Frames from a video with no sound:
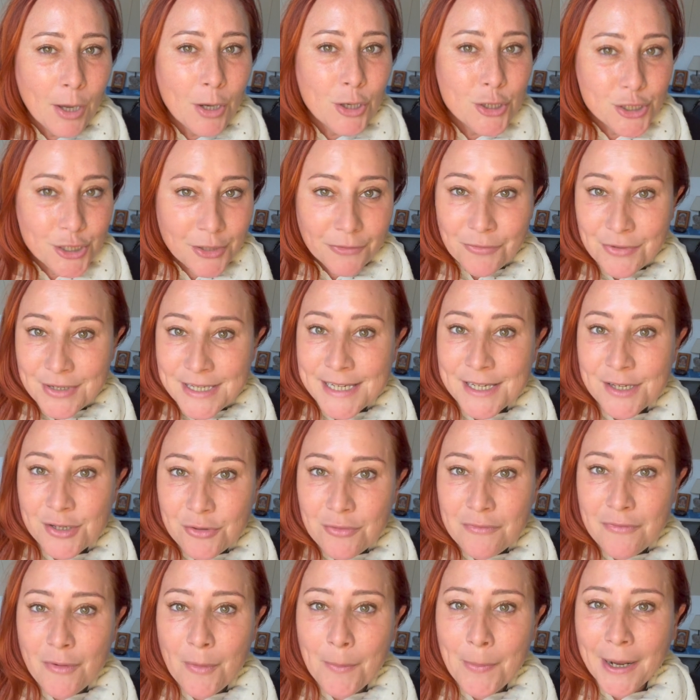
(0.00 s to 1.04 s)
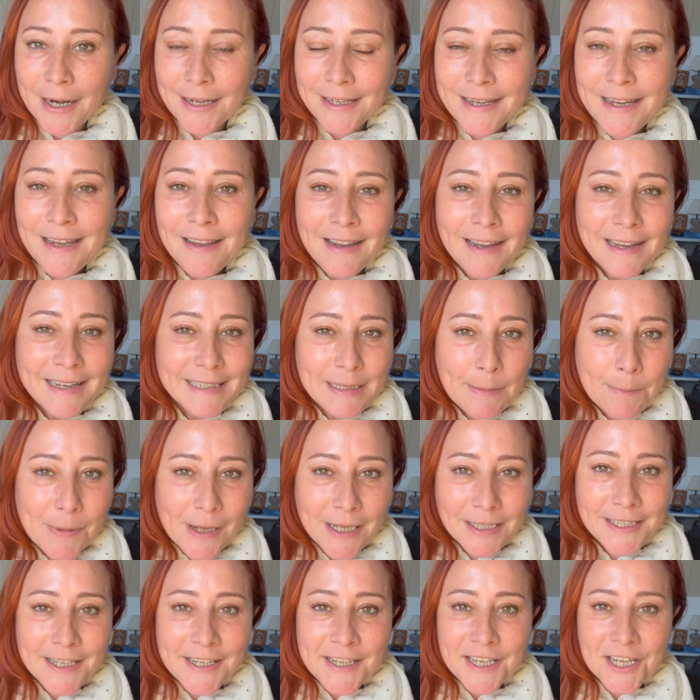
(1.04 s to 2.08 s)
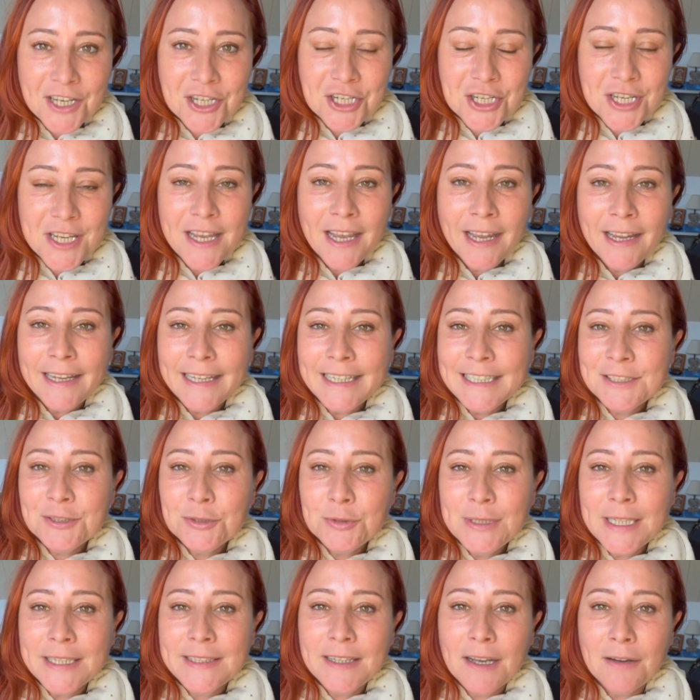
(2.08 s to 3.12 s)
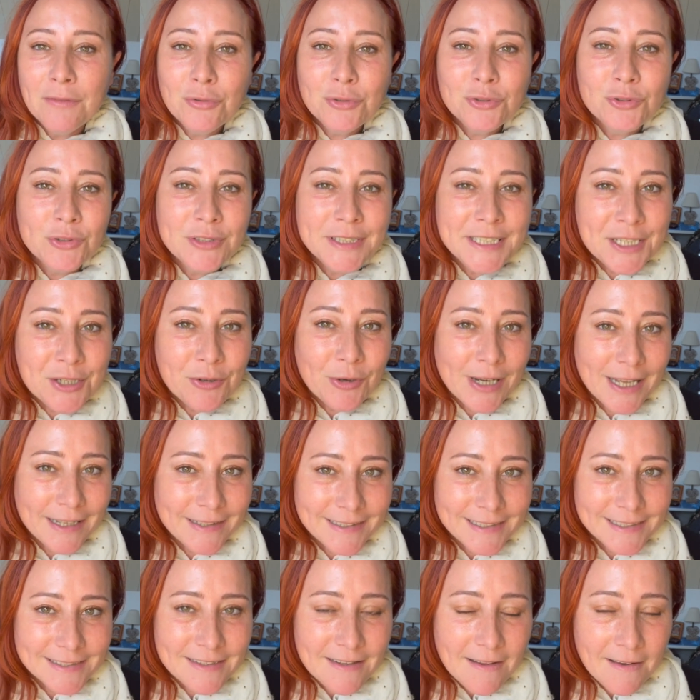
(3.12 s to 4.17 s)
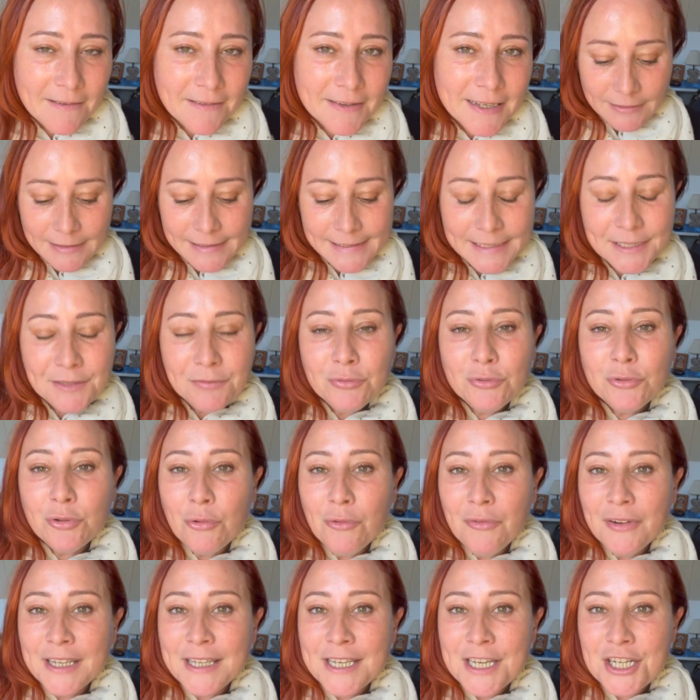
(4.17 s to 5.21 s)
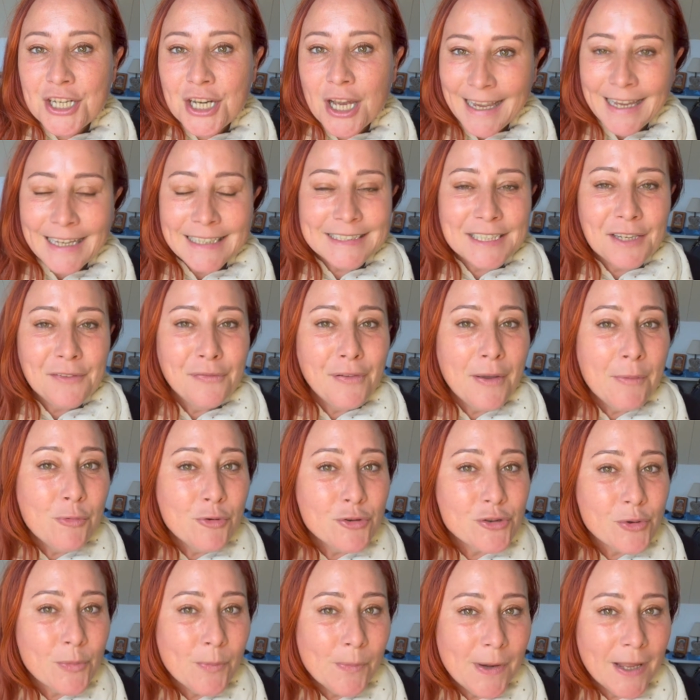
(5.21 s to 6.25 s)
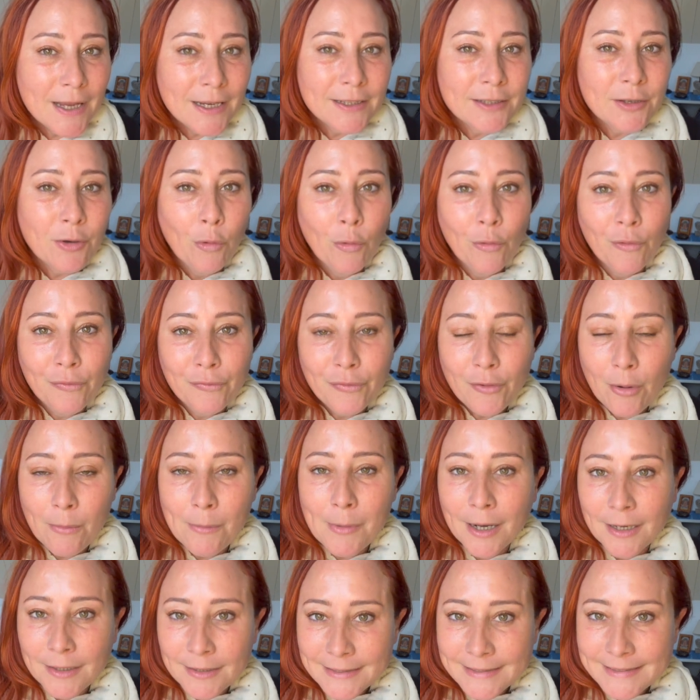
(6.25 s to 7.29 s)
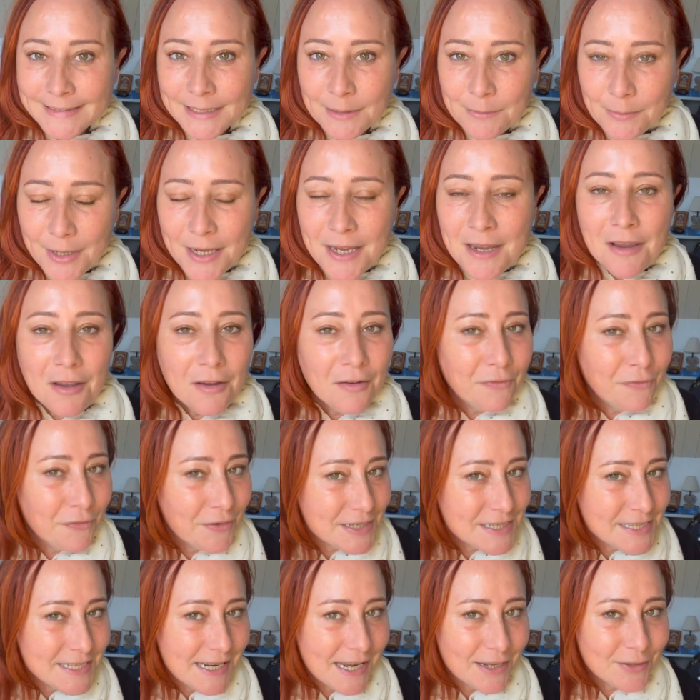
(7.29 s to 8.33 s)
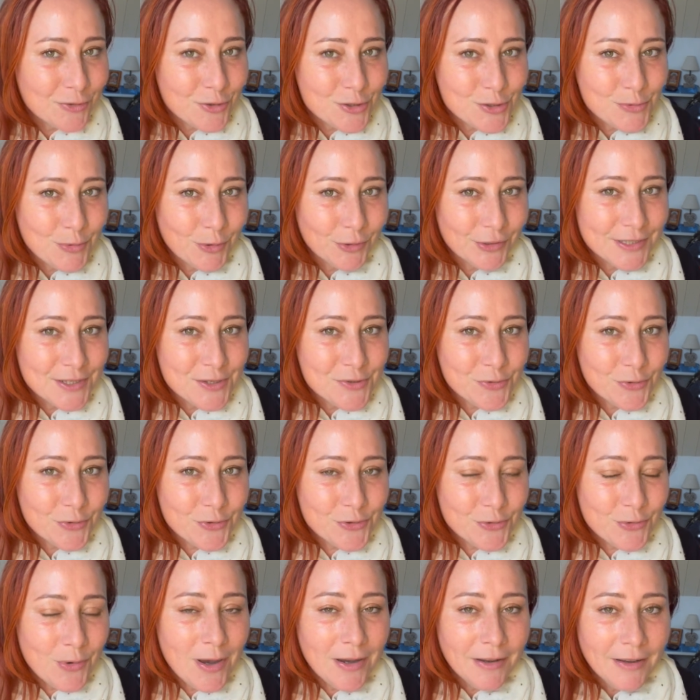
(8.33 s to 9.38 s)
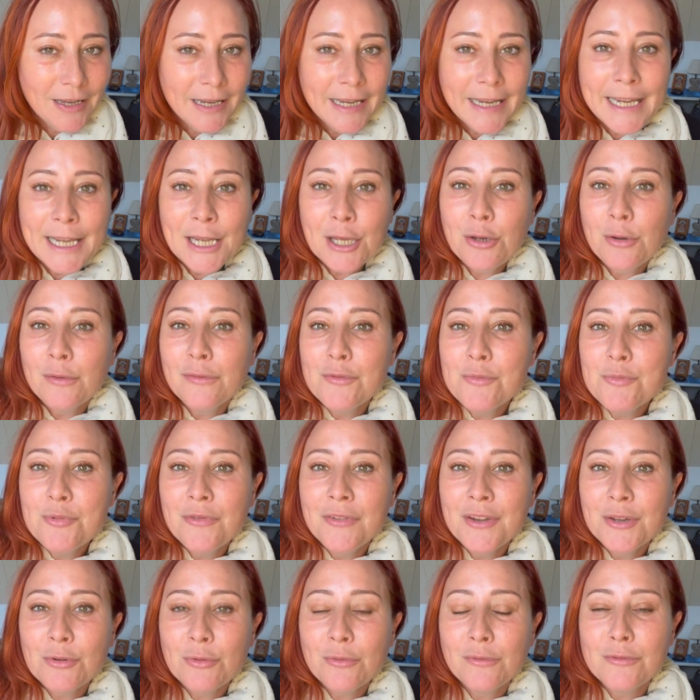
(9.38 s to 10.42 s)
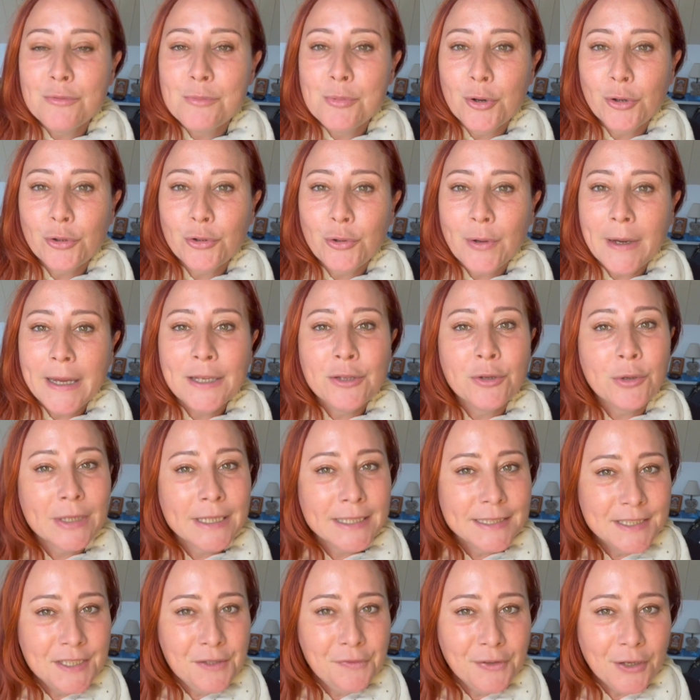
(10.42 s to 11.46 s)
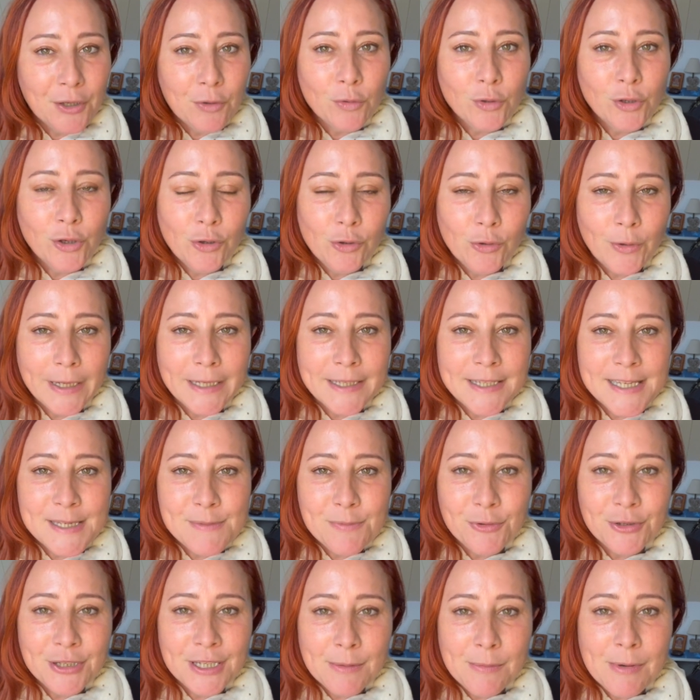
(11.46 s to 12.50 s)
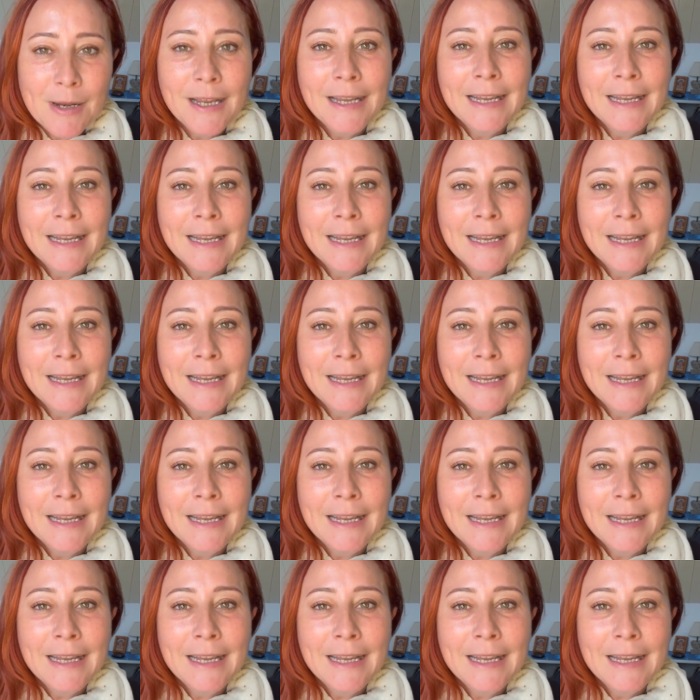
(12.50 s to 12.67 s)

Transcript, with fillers: Je vous ai souvent parlé des plaques d'énergie issues des travaux de Nikola Tesla. Si vous trouvez déjà ces fameuses plaques au format CB, facile à transporter sur soi, et que vous pouvez donc vous procurer dans les différents coloris disponibles,